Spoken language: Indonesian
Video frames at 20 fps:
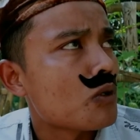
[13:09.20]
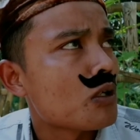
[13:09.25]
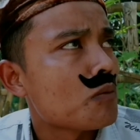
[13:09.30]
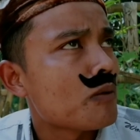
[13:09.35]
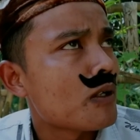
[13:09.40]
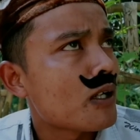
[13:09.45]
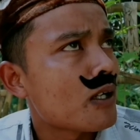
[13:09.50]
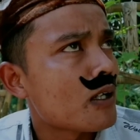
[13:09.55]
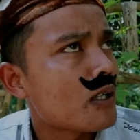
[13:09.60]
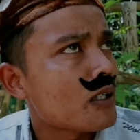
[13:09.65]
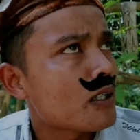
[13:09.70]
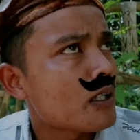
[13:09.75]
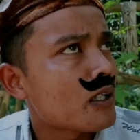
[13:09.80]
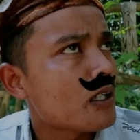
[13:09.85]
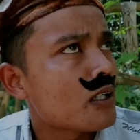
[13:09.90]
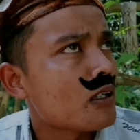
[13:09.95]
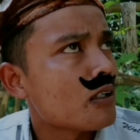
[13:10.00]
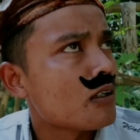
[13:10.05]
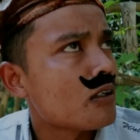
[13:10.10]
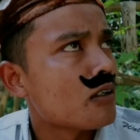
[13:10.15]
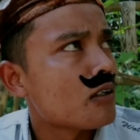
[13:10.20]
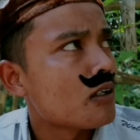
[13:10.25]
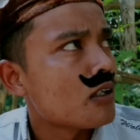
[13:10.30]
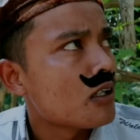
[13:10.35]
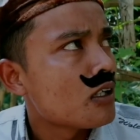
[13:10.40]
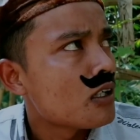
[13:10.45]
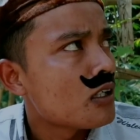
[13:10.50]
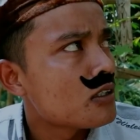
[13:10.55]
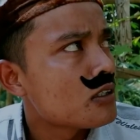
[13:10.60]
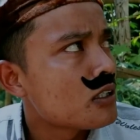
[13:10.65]
udah pelengan kan
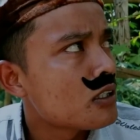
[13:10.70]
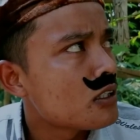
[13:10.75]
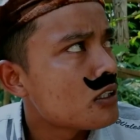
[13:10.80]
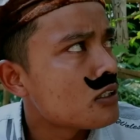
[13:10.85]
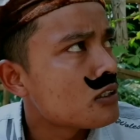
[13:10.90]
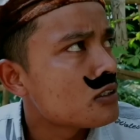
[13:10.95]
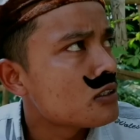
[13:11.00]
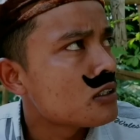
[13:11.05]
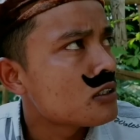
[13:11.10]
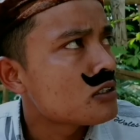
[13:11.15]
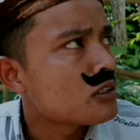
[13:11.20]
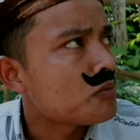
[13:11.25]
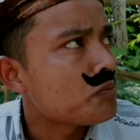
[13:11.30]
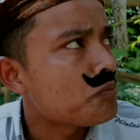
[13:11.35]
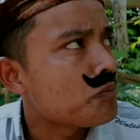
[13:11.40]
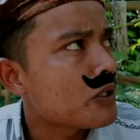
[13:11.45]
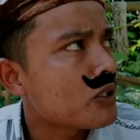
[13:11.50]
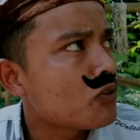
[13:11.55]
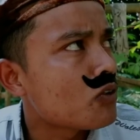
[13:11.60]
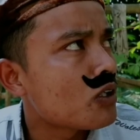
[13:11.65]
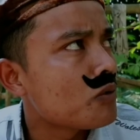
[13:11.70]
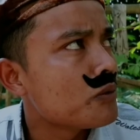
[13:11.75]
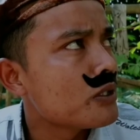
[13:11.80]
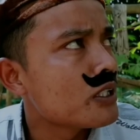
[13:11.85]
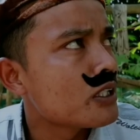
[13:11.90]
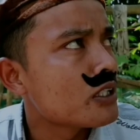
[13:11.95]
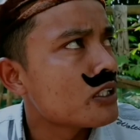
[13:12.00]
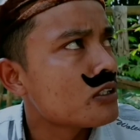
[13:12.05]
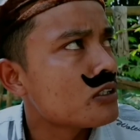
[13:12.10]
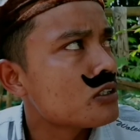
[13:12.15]
jen jen cepet kok
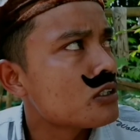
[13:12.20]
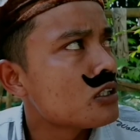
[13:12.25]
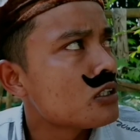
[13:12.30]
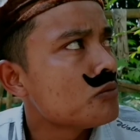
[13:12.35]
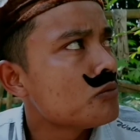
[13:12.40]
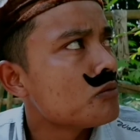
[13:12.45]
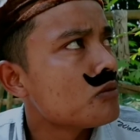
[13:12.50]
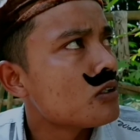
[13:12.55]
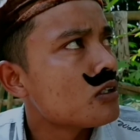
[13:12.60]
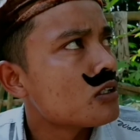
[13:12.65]
abri kijang